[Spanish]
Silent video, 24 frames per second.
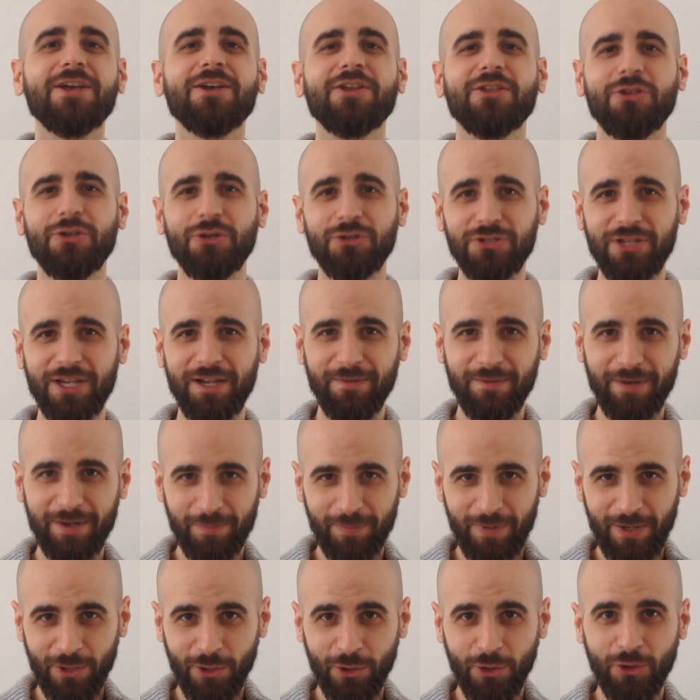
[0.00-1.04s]
Yo soy Javier
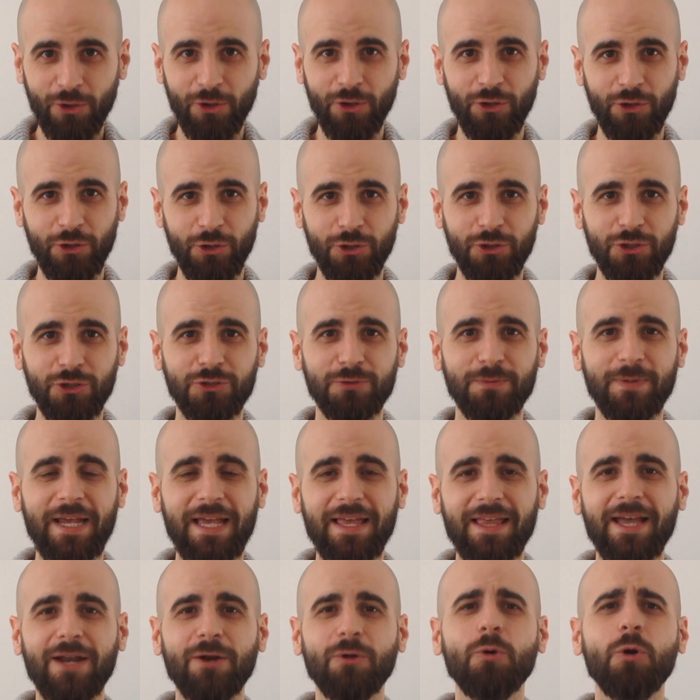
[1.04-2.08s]
Miró y hoy os voy a
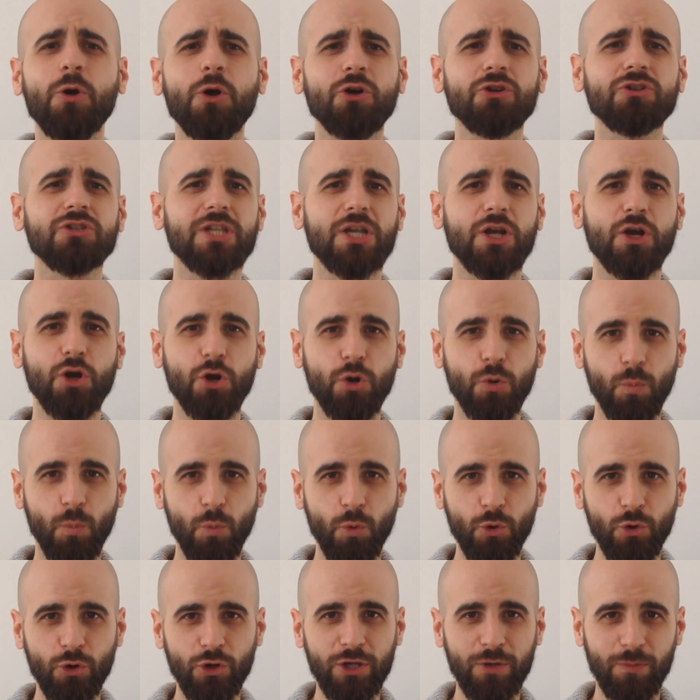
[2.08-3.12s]
dar un consejo
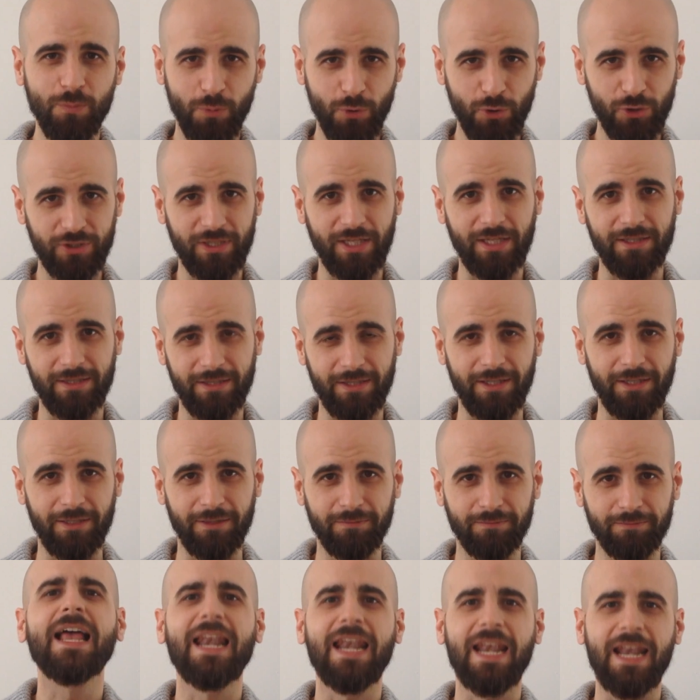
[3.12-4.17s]
muy importante,
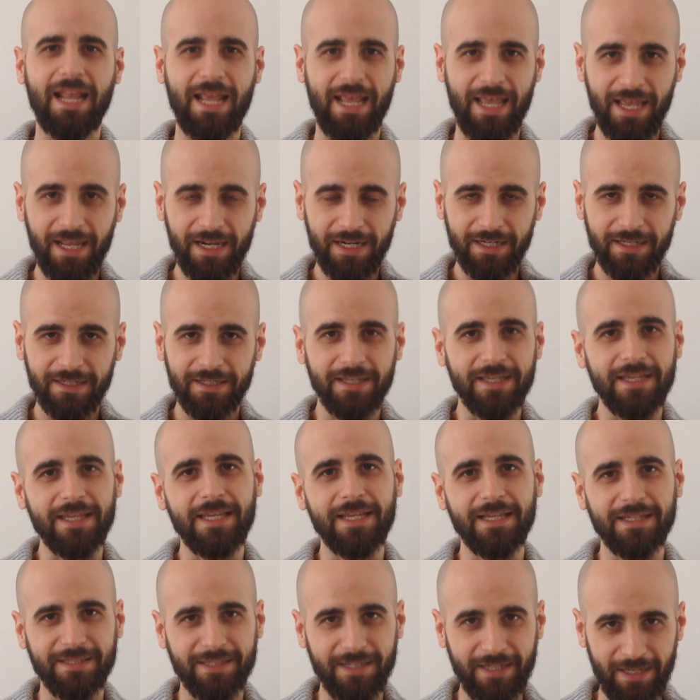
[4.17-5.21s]
leer y
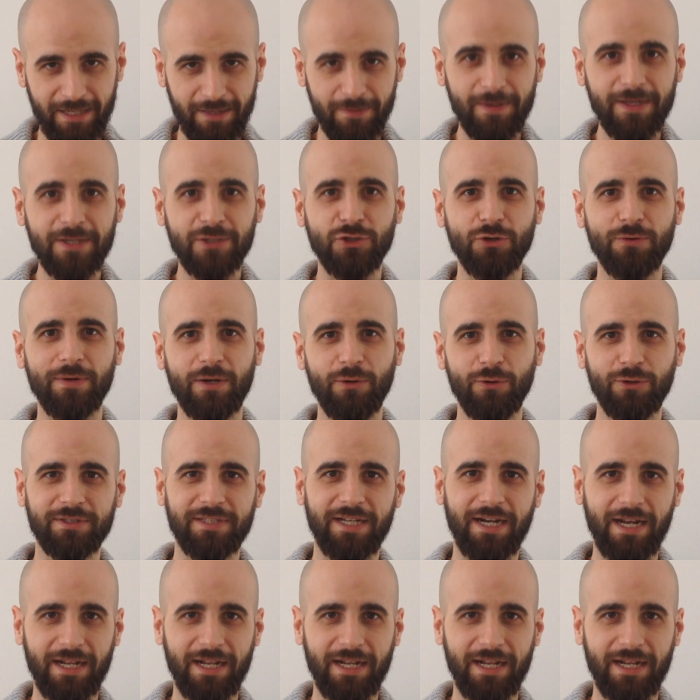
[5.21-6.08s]
escribir sobre nuestras